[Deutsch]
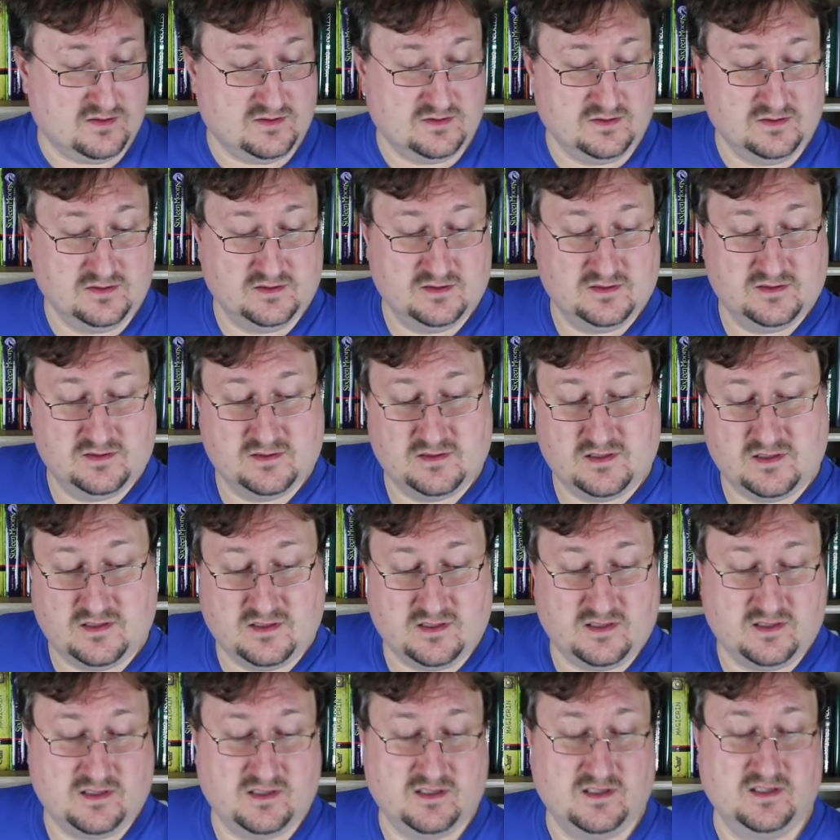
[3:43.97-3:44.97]
Und
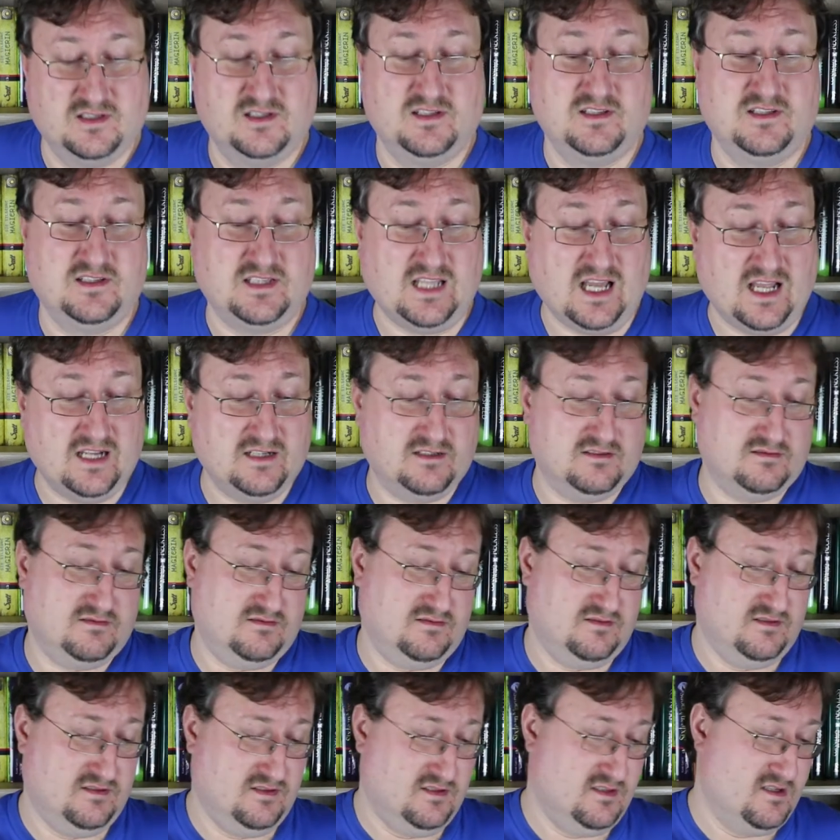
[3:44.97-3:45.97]
dann
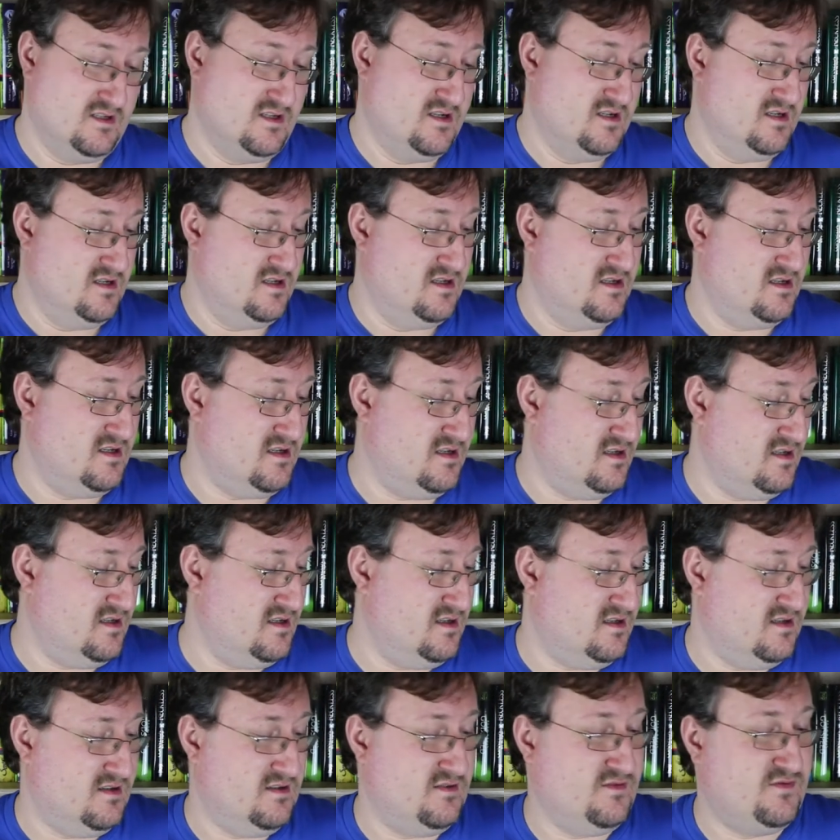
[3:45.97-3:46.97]

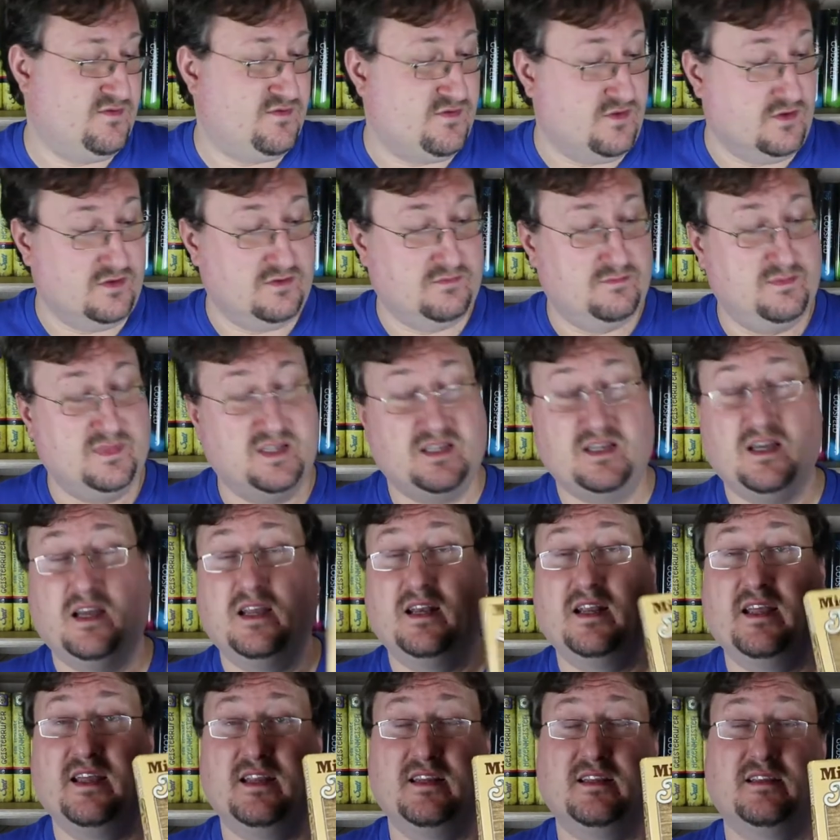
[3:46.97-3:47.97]
äh, von
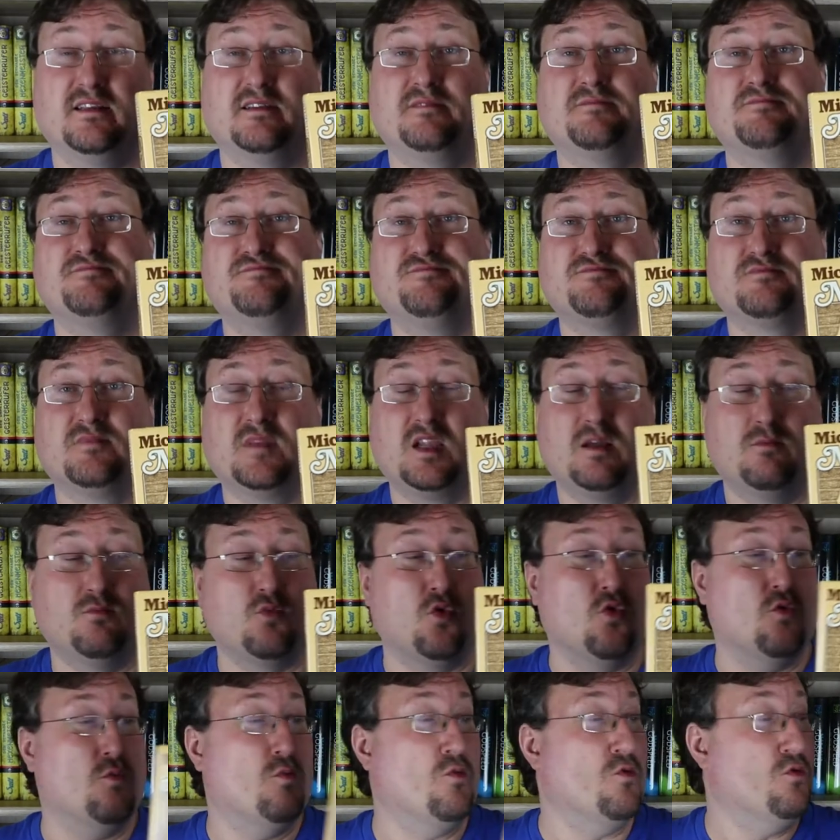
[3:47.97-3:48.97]
Michael Ende,
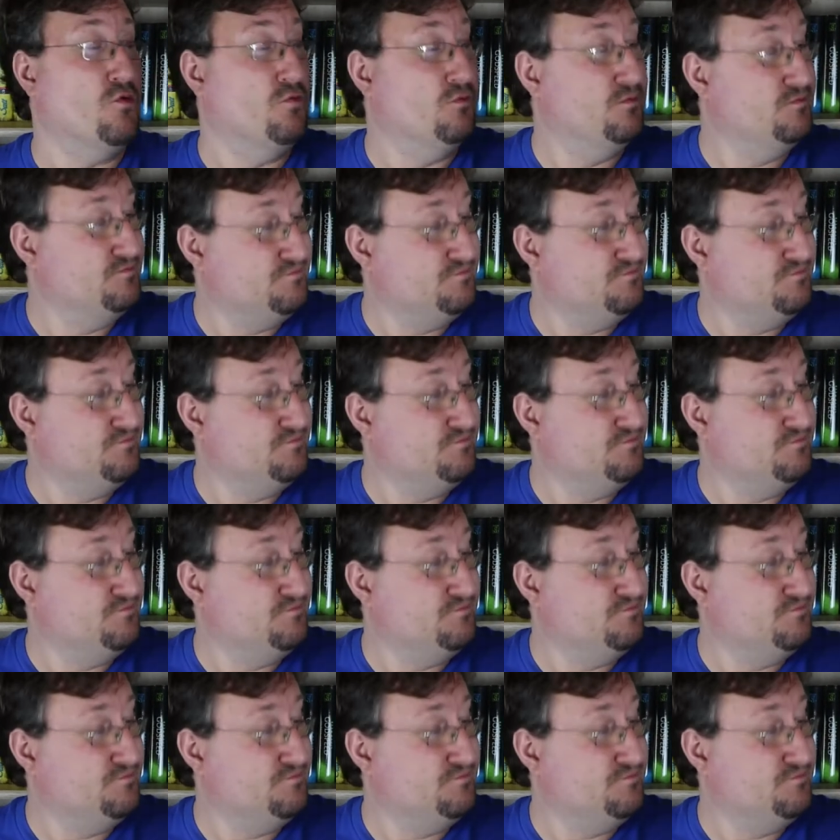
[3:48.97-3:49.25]
Momo.